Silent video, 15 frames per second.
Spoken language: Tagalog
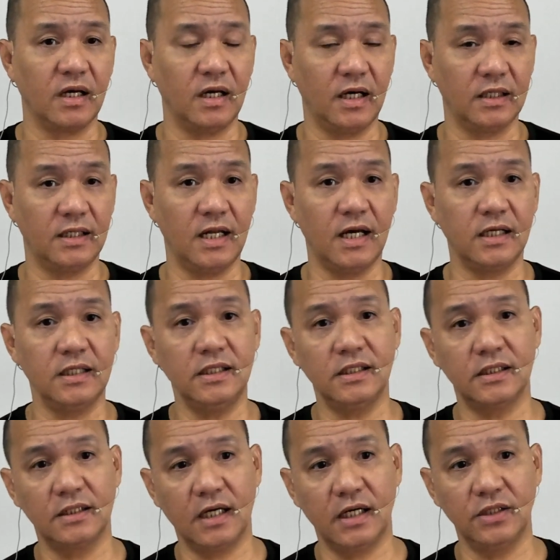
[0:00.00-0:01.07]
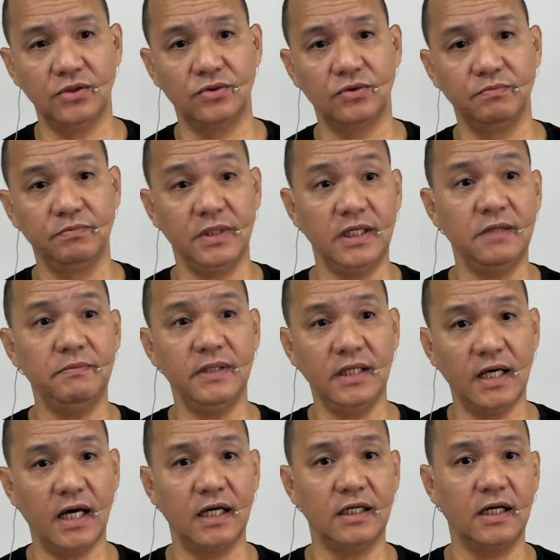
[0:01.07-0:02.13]
at lagi niya tayong
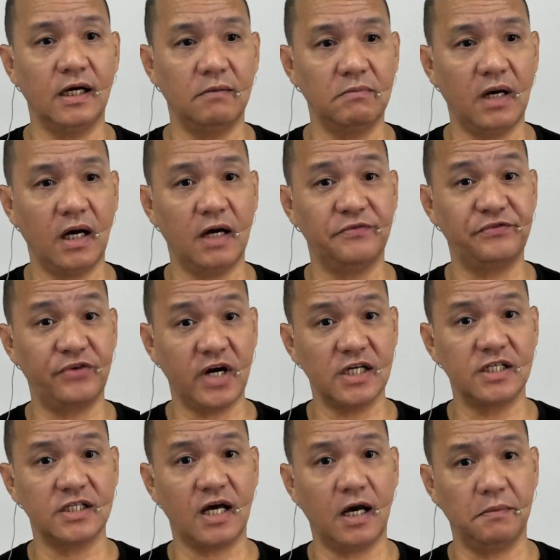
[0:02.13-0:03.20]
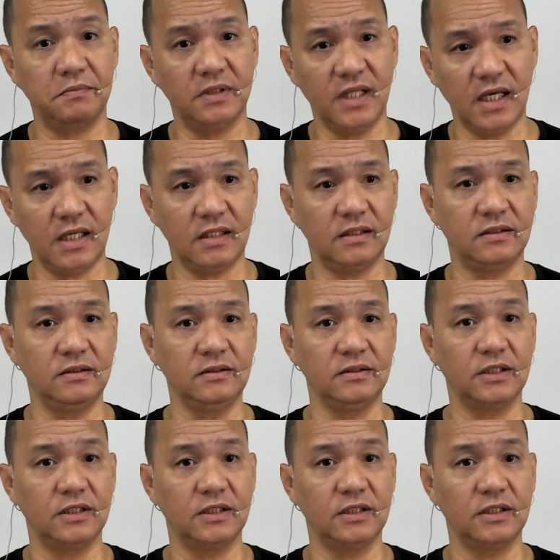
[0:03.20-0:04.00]
binibigyan ng mga fresh update